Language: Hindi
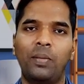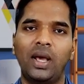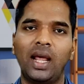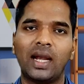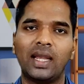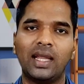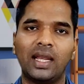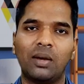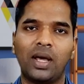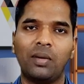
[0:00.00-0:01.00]
पहला
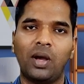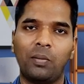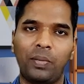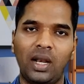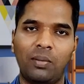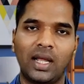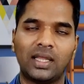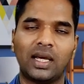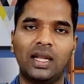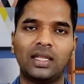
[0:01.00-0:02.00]
कैटेगरी के बारे में हम पहले
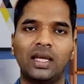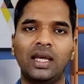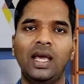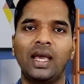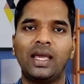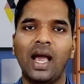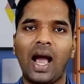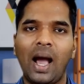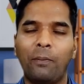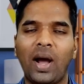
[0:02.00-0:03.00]
बात कर लेते हैं कि
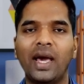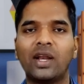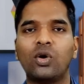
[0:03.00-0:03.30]
आप बायर